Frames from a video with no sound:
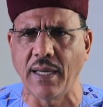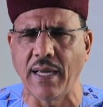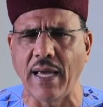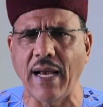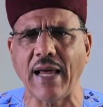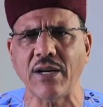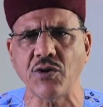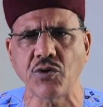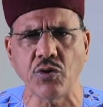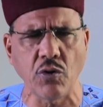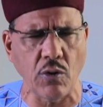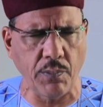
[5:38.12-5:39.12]
Elle a
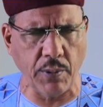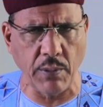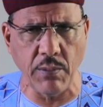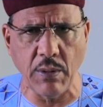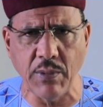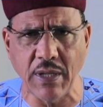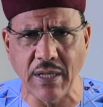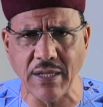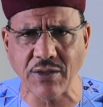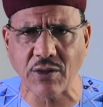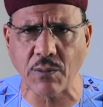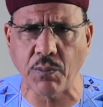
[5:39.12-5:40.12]
reçu le Premier
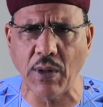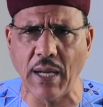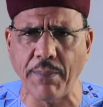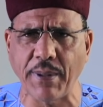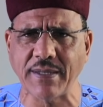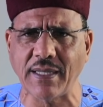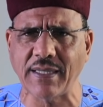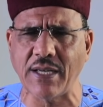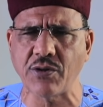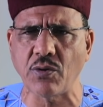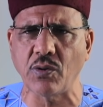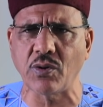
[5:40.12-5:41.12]
ministre pour la
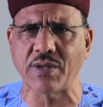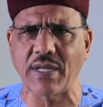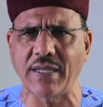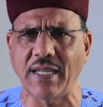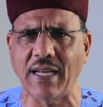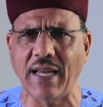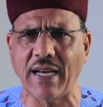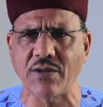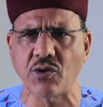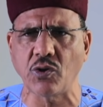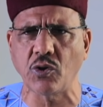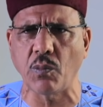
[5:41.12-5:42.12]
présentation de sa
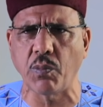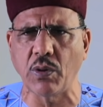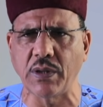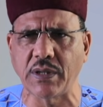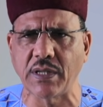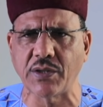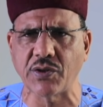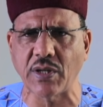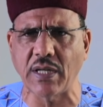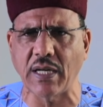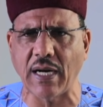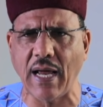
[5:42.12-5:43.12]
déclaration de politique
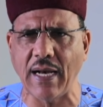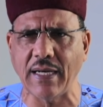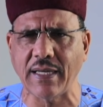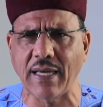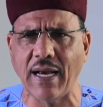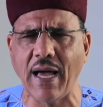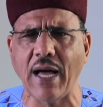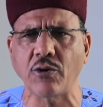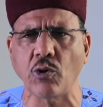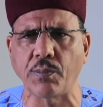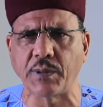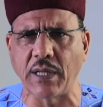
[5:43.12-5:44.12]
générale qu'elle a
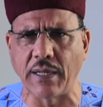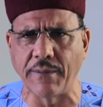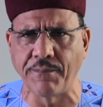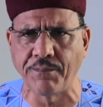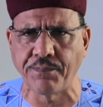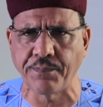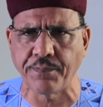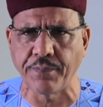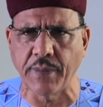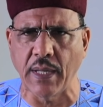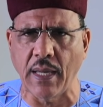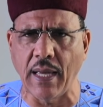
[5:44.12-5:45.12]
adoptée.
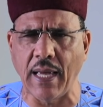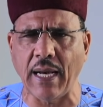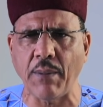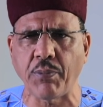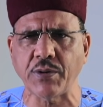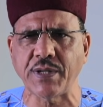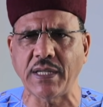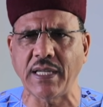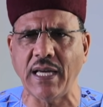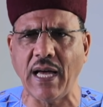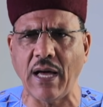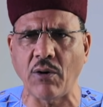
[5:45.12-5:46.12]
Elle a
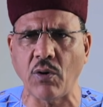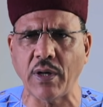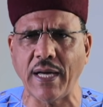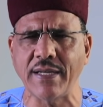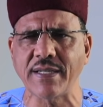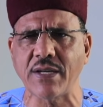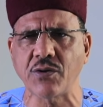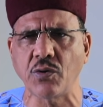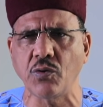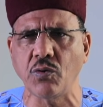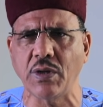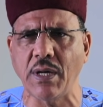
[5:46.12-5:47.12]
procédé à
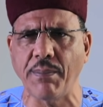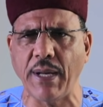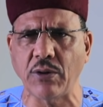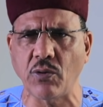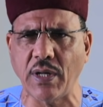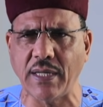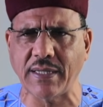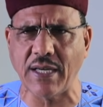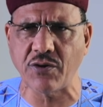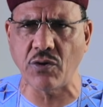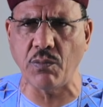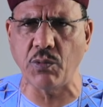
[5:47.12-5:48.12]
l'organisation du débat
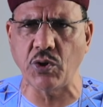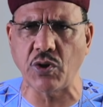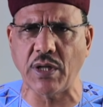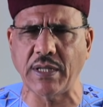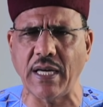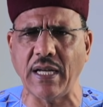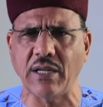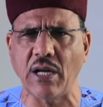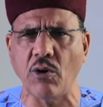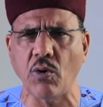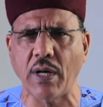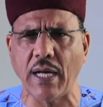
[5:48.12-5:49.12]
d'orientation budgétaire
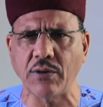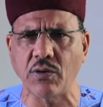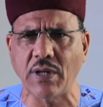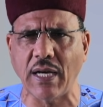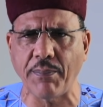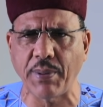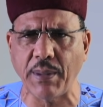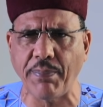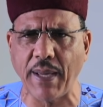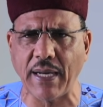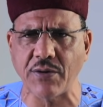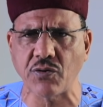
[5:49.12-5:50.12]
dans le cadre de la
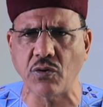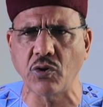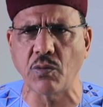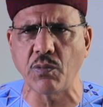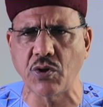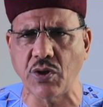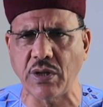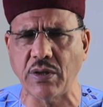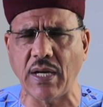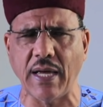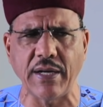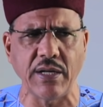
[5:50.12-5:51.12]
préparation du budget de
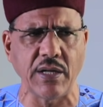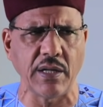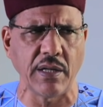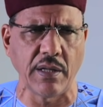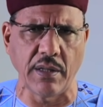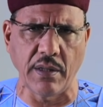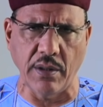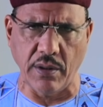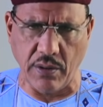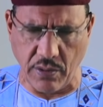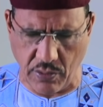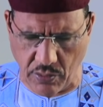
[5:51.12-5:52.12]
l'année
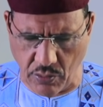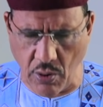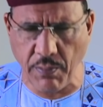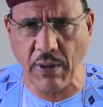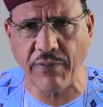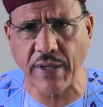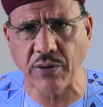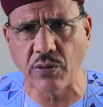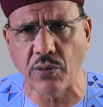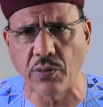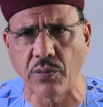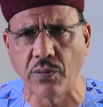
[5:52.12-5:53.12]
2022.